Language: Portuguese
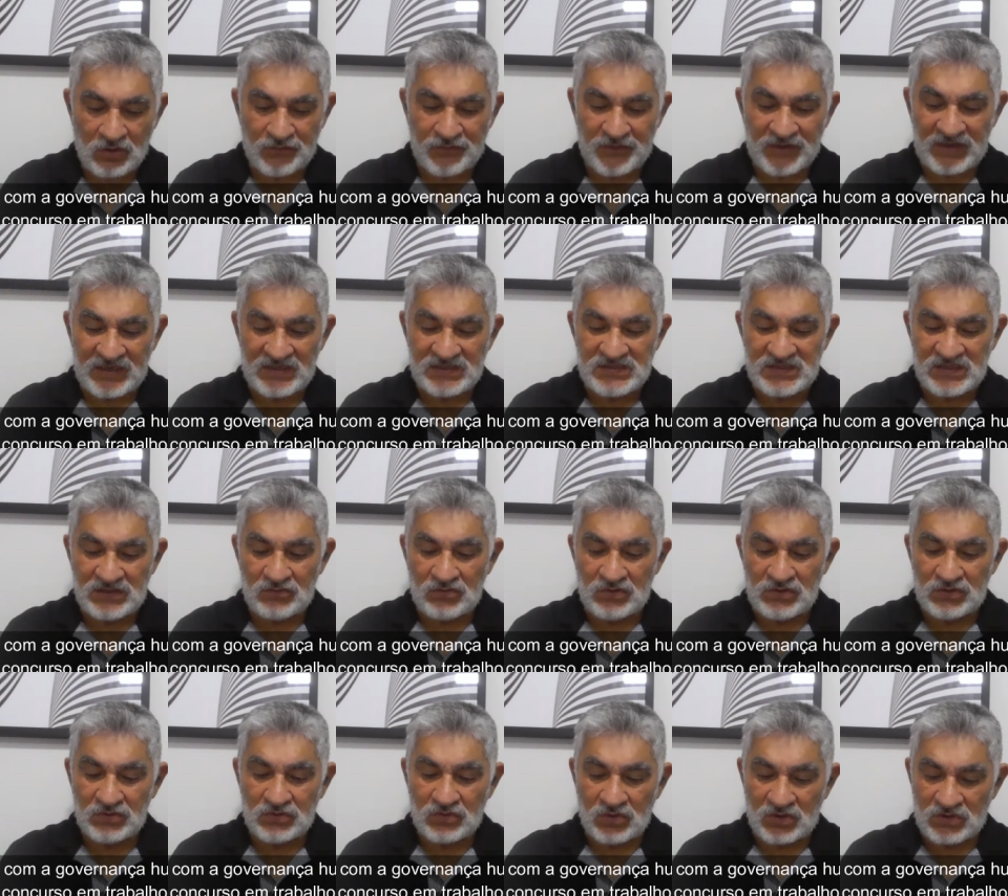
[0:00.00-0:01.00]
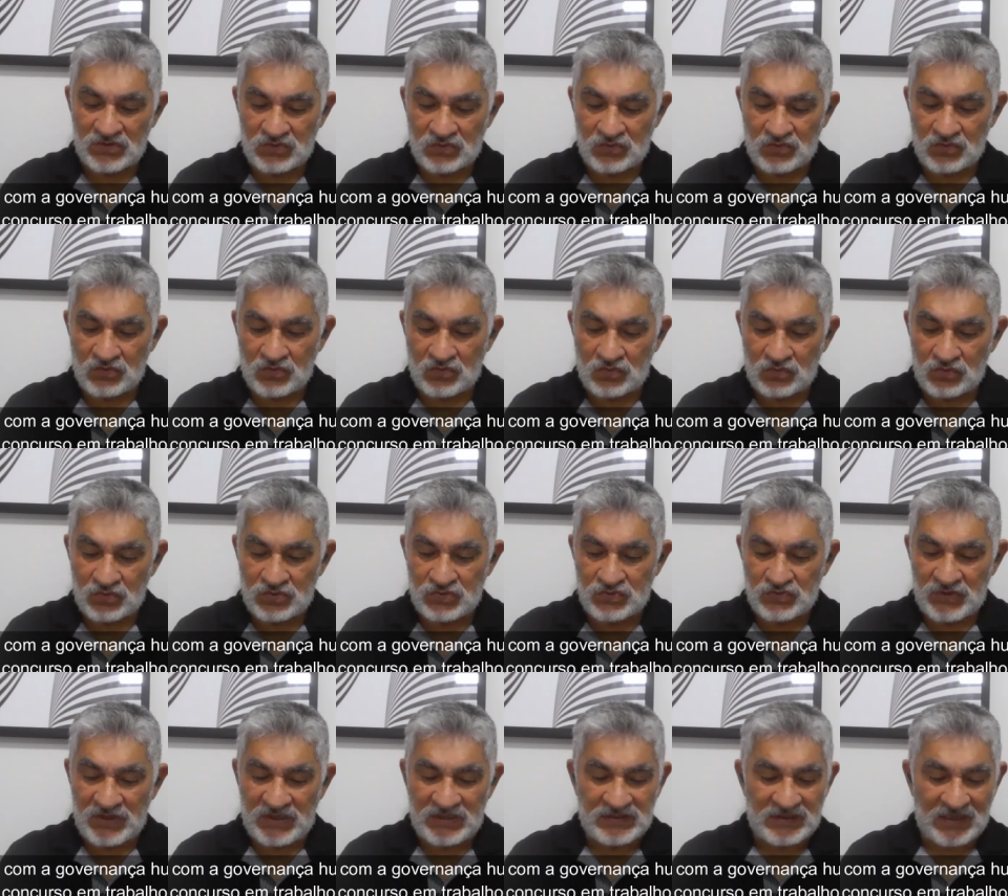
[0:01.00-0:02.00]
oferecendo-lhe o nosso
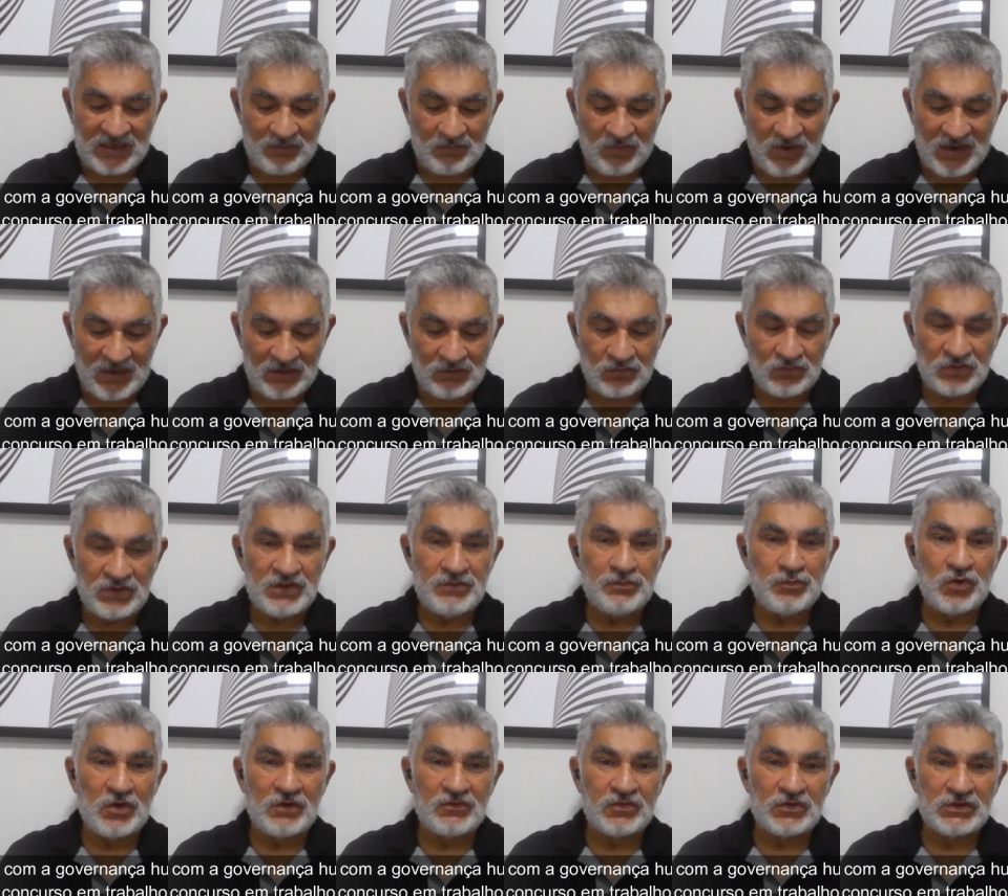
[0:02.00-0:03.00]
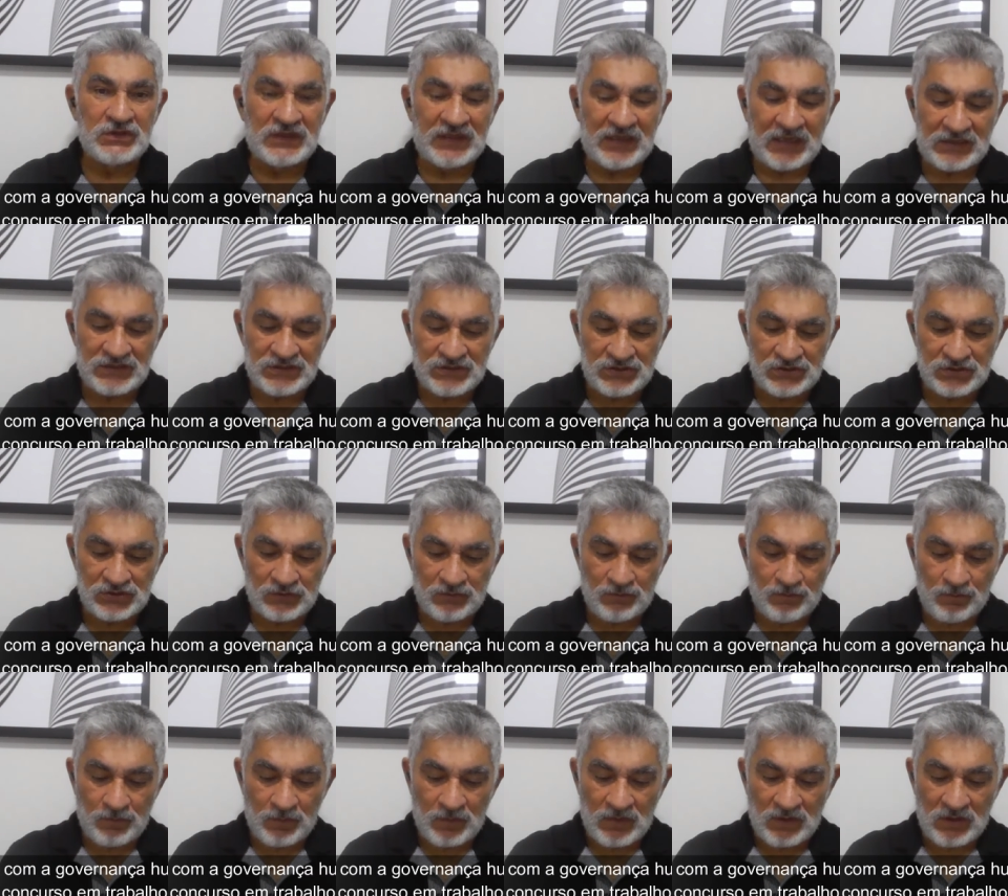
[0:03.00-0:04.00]
concurso em trabalho e boa vontade
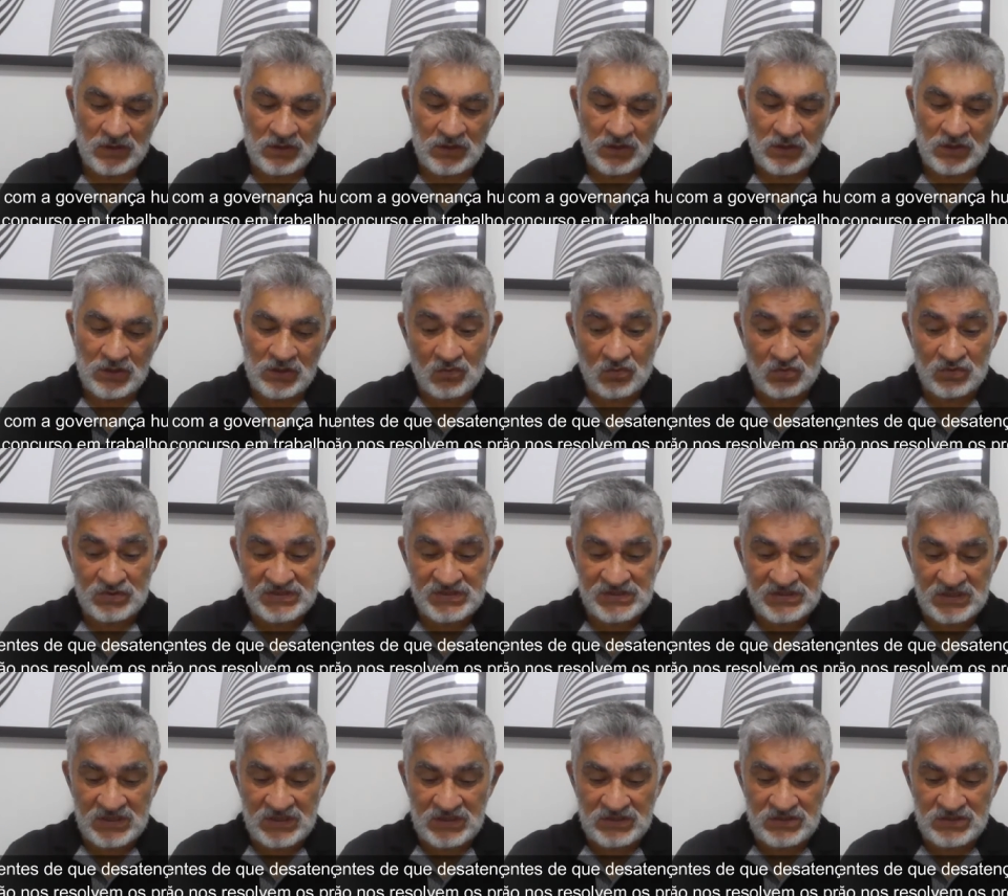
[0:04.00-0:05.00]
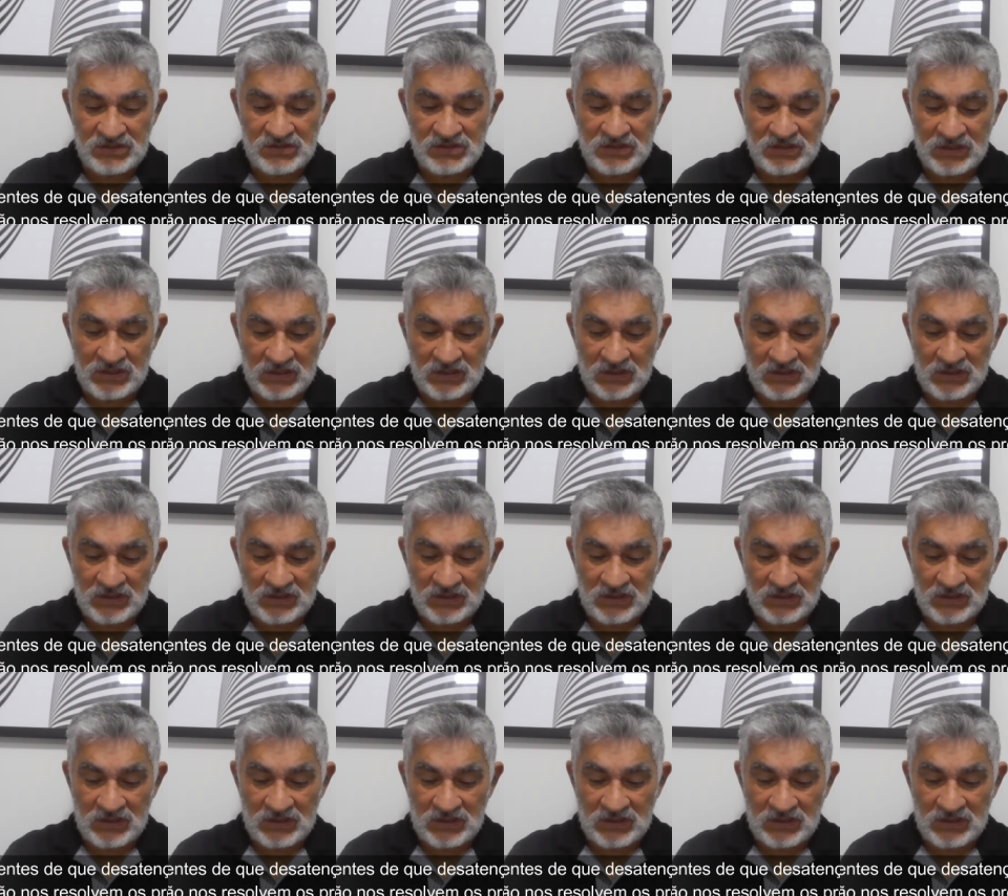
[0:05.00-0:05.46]
consciente de